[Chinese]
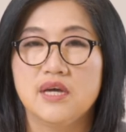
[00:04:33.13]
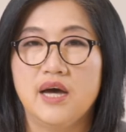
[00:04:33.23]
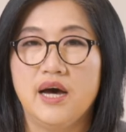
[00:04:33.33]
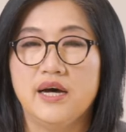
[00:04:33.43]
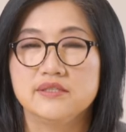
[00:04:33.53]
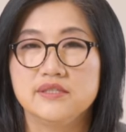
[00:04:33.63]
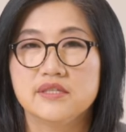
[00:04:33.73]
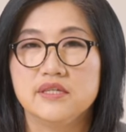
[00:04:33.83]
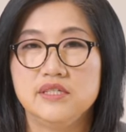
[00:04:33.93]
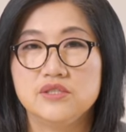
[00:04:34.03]
啊这
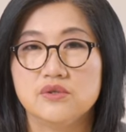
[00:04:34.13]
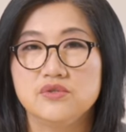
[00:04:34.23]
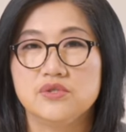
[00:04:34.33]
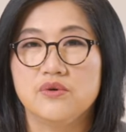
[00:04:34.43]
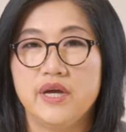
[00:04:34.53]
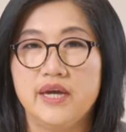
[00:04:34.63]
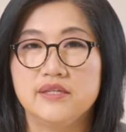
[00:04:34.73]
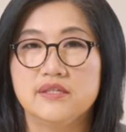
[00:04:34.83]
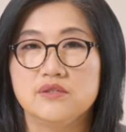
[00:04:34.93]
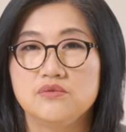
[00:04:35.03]
个一九九 A
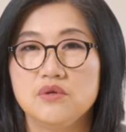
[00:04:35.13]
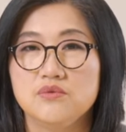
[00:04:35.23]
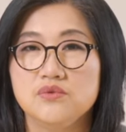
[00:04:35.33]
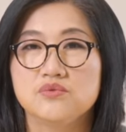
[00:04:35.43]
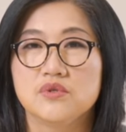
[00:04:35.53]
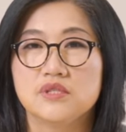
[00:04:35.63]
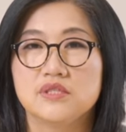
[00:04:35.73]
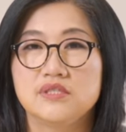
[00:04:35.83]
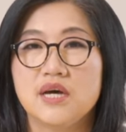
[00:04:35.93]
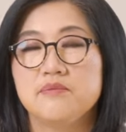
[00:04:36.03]
呢对于所
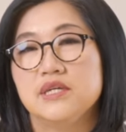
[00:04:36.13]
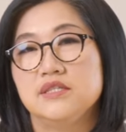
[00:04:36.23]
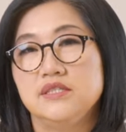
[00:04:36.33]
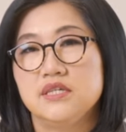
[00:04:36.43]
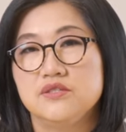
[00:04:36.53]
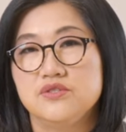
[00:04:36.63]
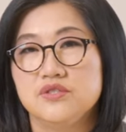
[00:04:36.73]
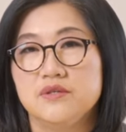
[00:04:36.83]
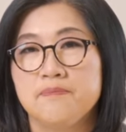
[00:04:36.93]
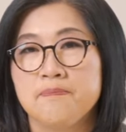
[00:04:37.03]
得上面的限
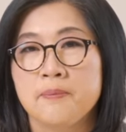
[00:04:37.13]
制。